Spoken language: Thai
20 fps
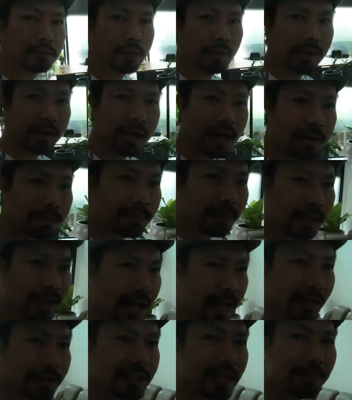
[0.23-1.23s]
สวัสดีครับราย
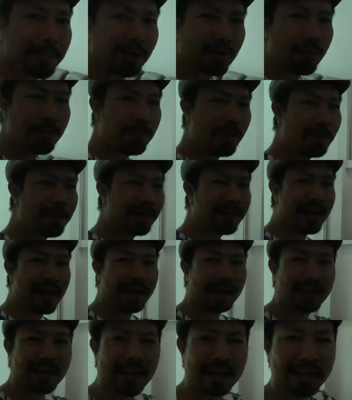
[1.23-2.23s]
การอาจารย์มนพพบปัญหา
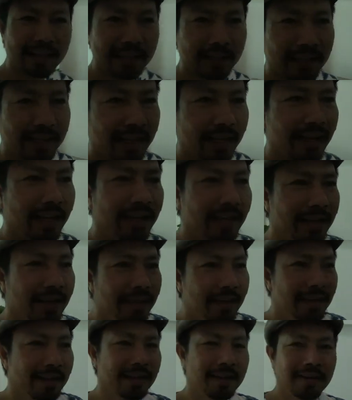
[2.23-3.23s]
ในครั้งนี้นะฮะ
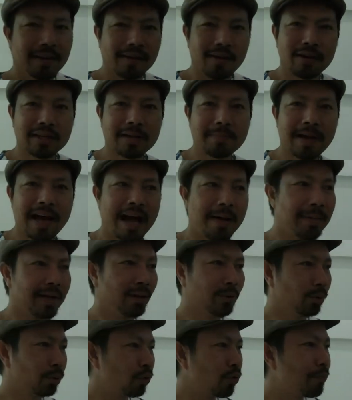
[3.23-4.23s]
ก็จะพามา
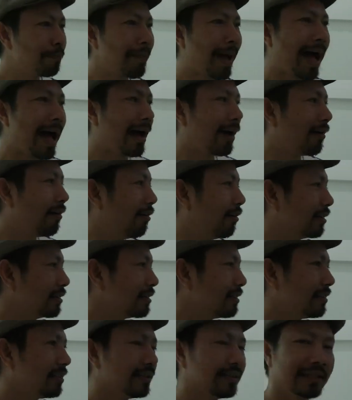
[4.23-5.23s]
ดูตู้ปลาของ
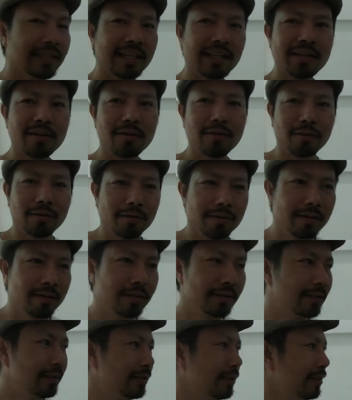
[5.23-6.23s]
ยินโล
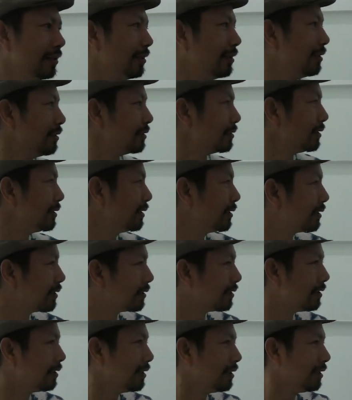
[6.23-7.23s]
ซึ่ง
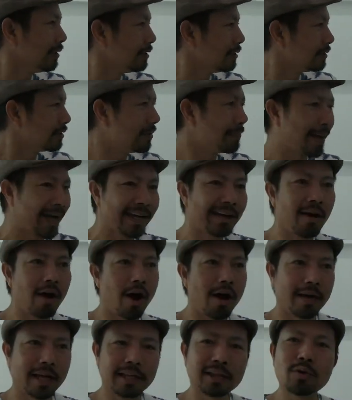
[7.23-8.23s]
สมัยก่
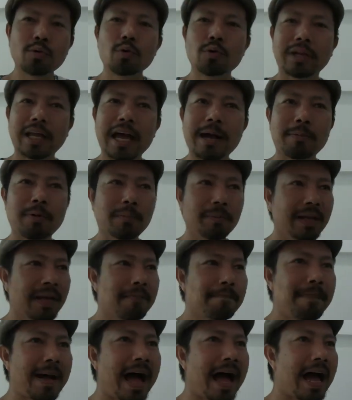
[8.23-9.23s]
อนในตู้นี้ผมเลี้
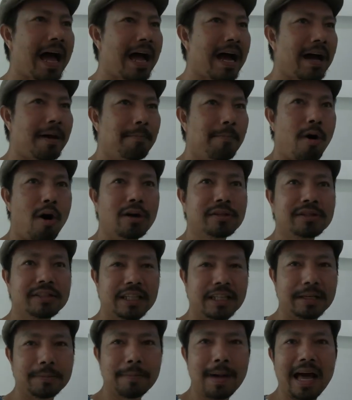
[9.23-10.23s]
ยงปลาหมอ
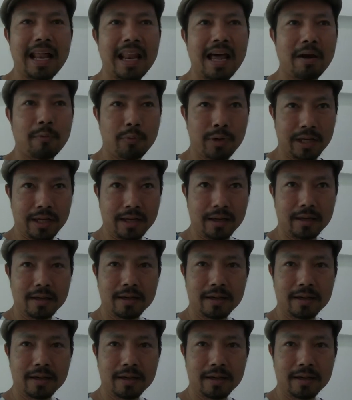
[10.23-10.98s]
สีมาลาวี